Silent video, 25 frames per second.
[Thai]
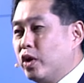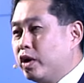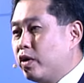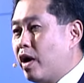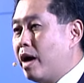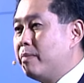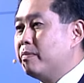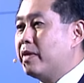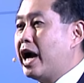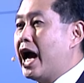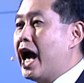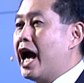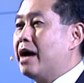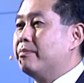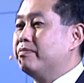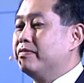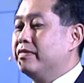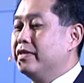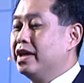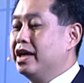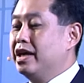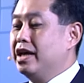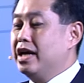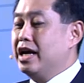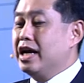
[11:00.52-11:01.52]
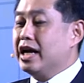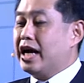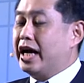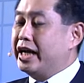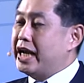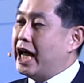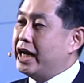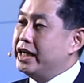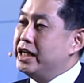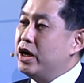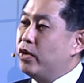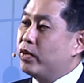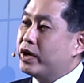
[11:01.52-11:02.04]
สวยความงามข
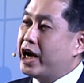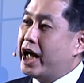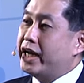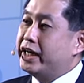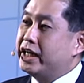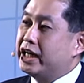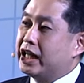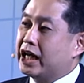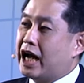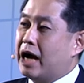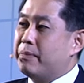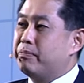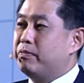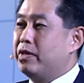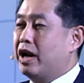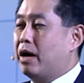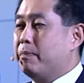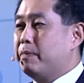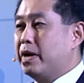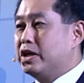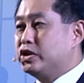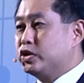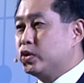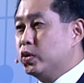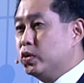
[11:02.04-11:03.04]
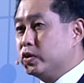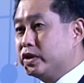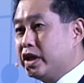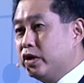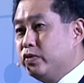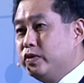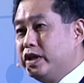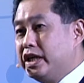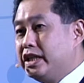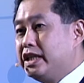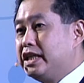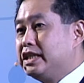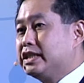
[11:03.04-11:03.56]
ณะเดียวกันนะครับเราไปสู่เทคโน
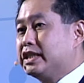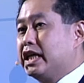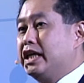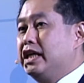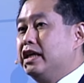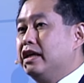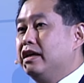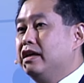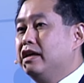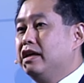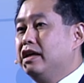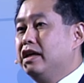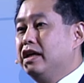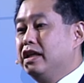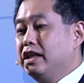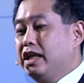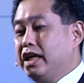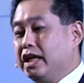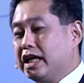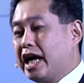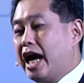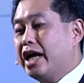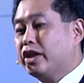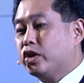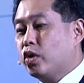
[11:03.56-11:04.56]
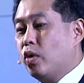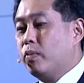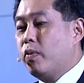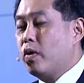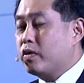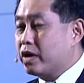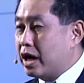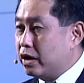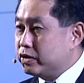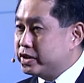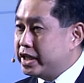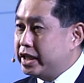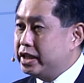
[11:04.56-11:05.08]
โลยีที่สี่ที่ใกล้ตัวพวก
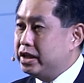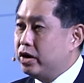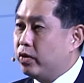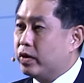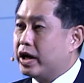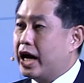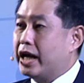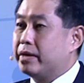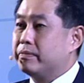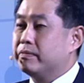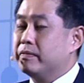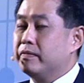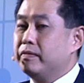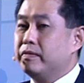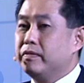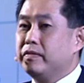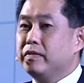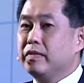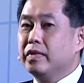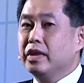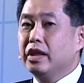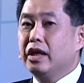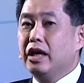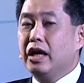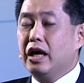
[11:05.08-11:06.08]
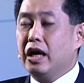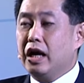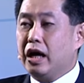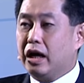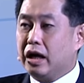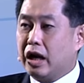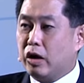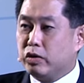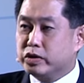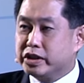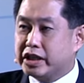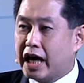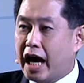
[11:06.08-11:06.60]
เราเช่นเดียวกัน
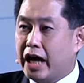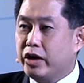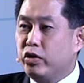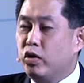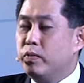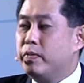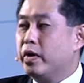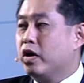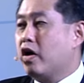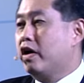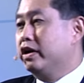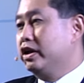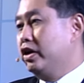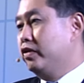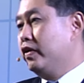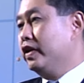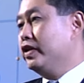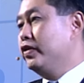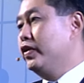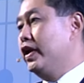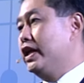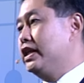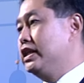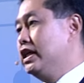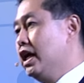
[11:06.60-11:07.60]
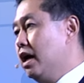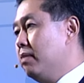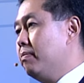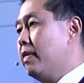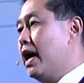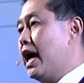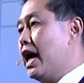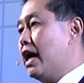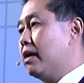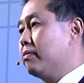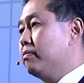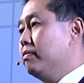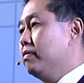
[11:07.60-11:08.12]
เราใช้อุปกรณ์อิเล็กทรอนิกส์เยอะ
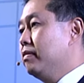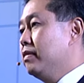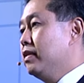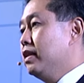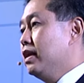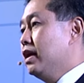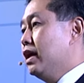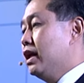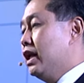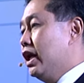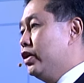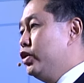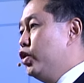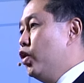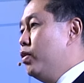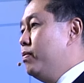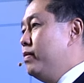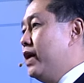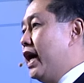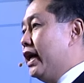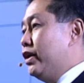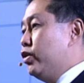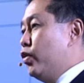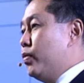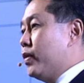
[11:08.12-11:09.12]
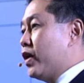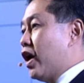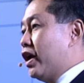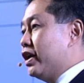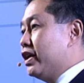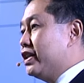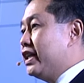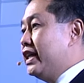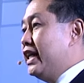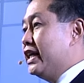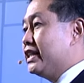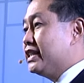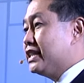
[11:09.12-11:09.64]
มากแล้วดูเหมือนอุปกรณ์อิเล็
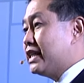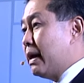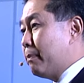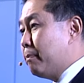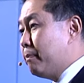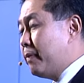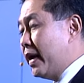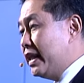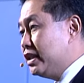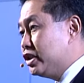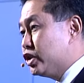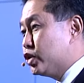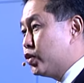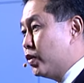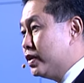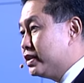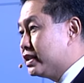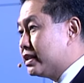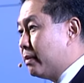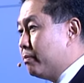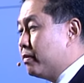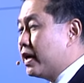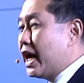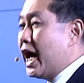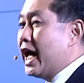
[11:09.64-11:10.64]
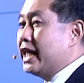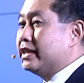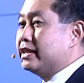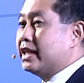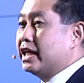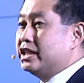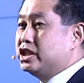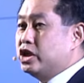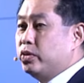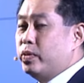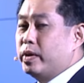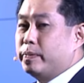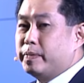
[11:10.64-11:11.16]
กทรอนิกส์จะเป็นส่วนสำคัญใน
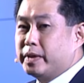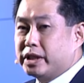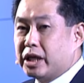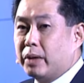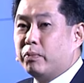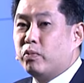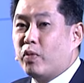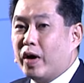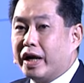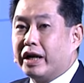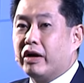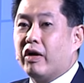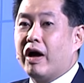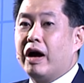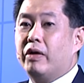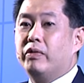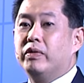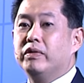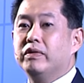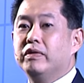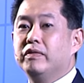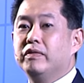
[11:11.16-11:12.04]
ชีวิตประจำวันเรา